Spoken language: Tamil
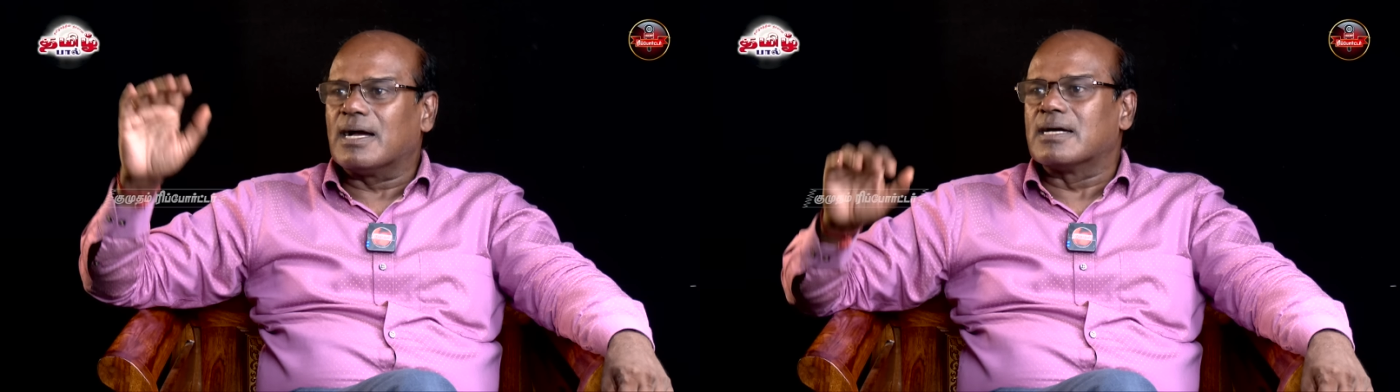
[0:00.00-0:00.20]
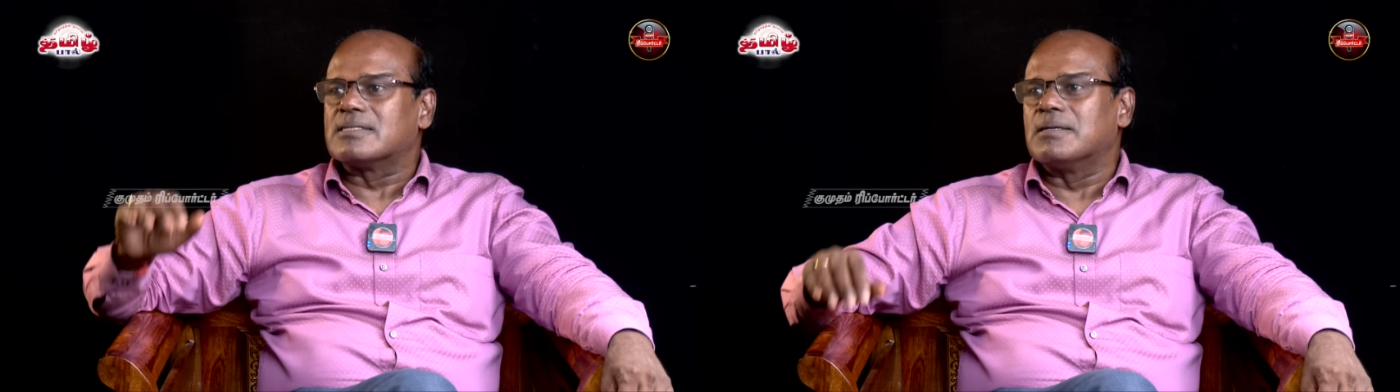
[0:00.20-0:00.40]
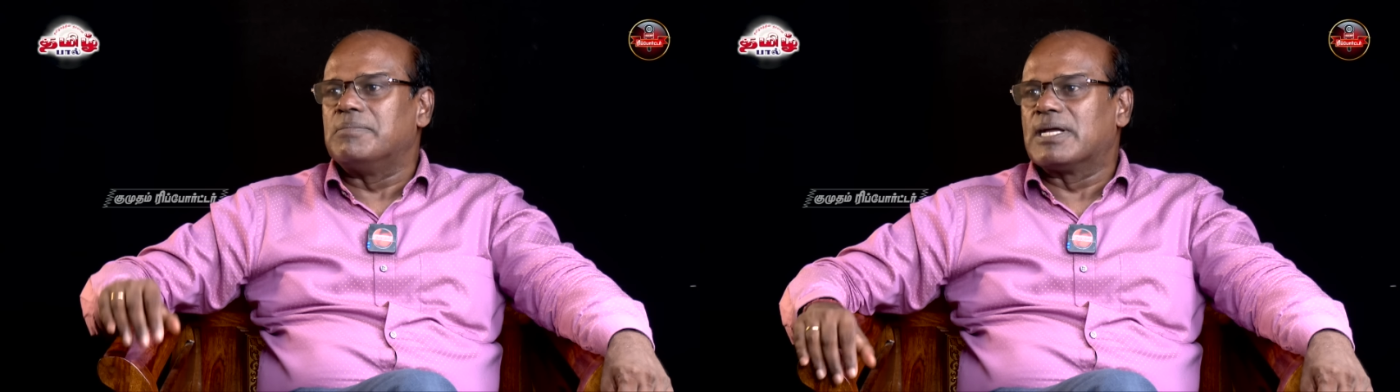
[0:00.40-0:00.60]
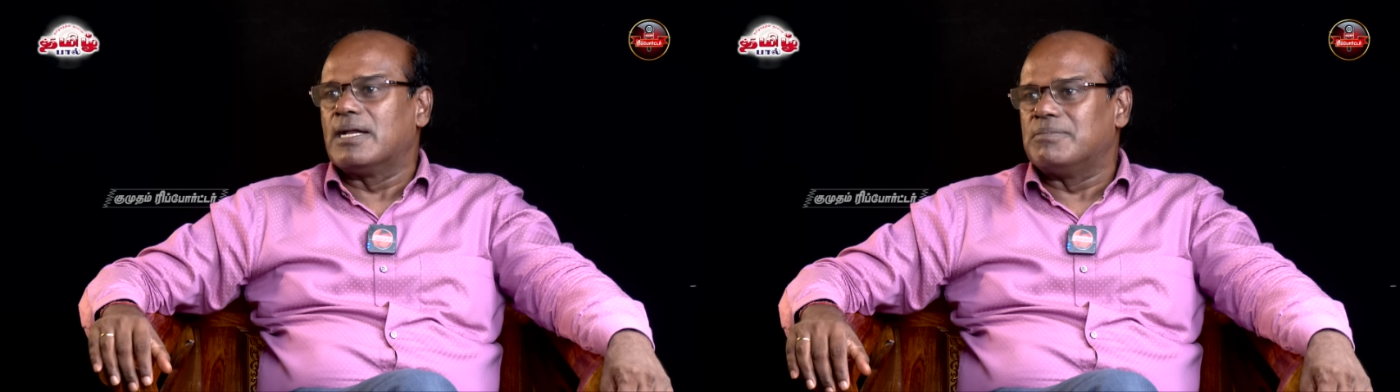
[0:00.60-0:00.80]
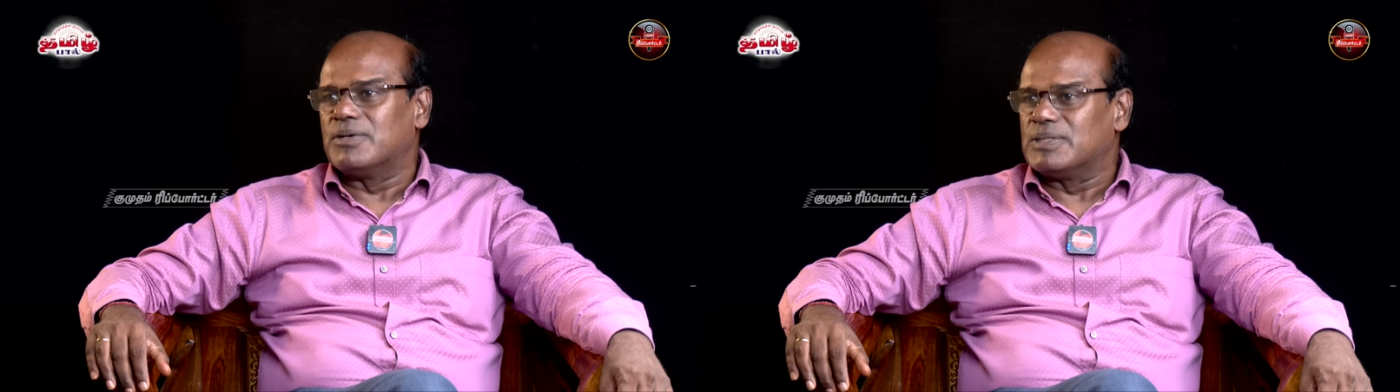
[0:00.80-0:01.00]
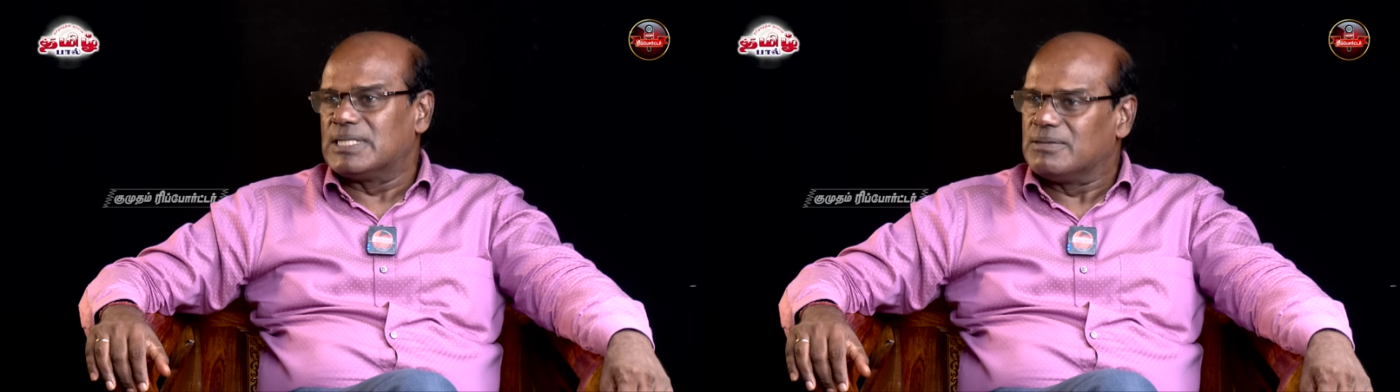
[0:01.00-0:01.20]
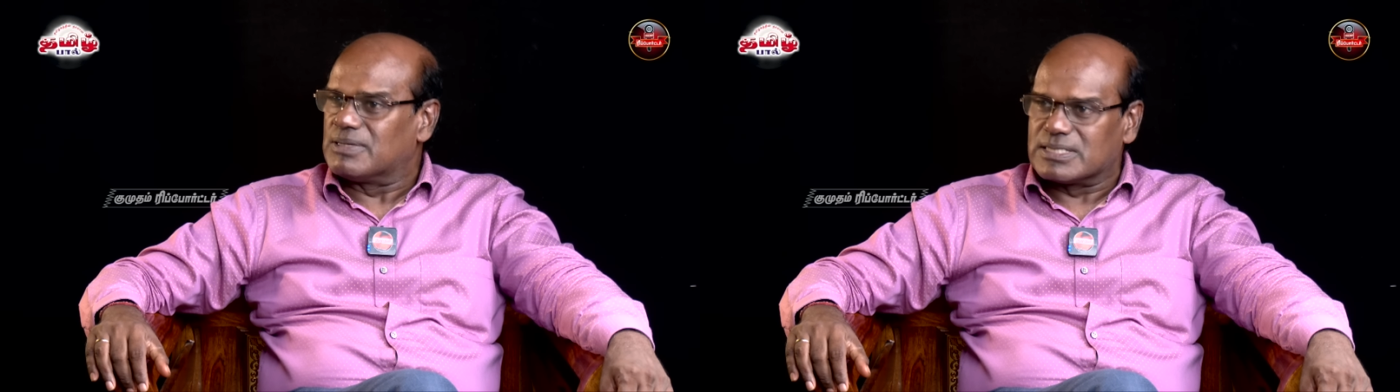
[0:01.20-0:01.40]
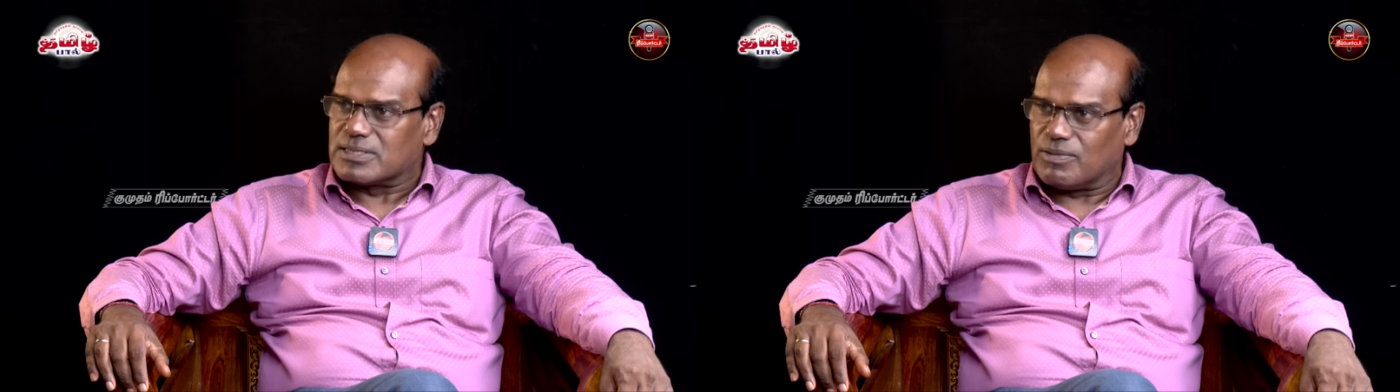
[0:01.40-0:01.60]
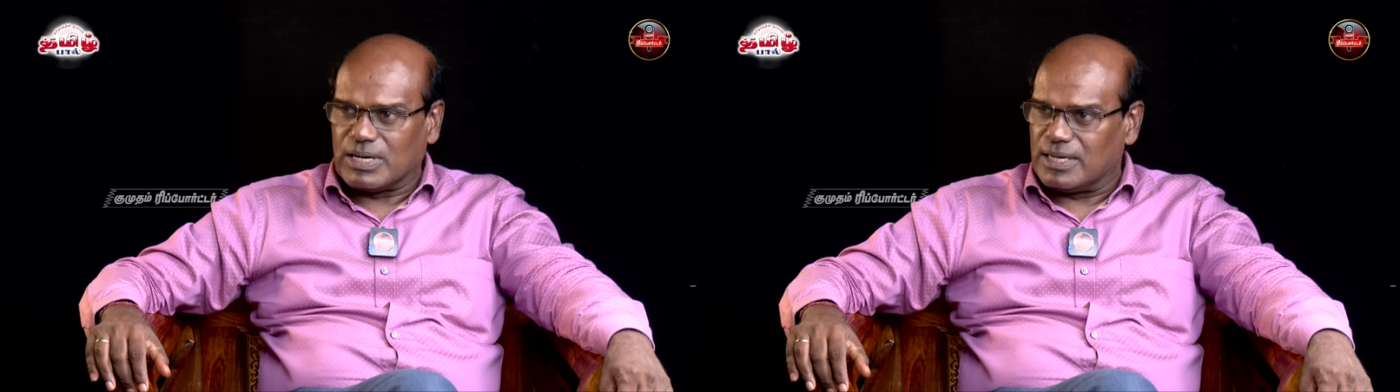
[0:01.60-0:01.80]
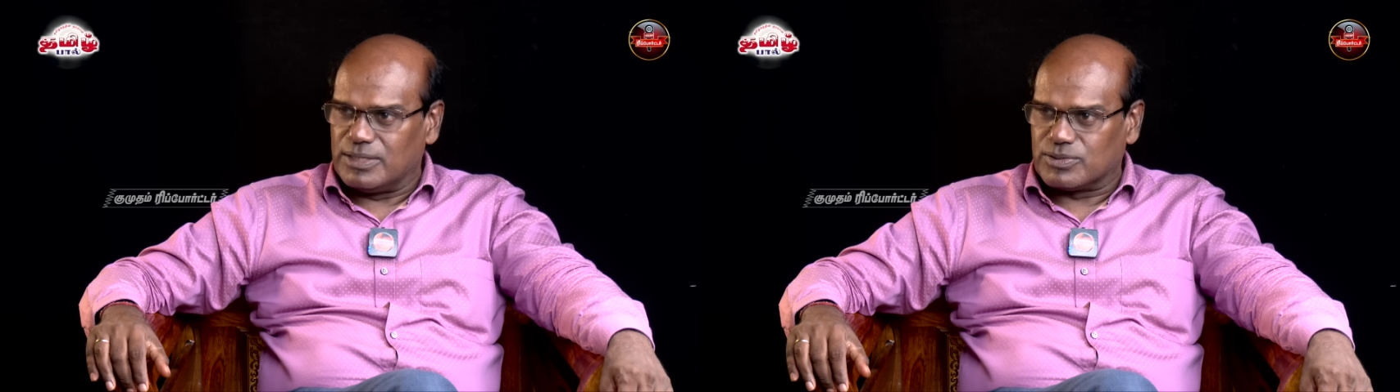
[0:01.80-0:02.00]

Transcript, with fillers: காங்கிரஸ் எம்பிக்களையுமே வந்து இவருக்கு செல்வாக்கில்னு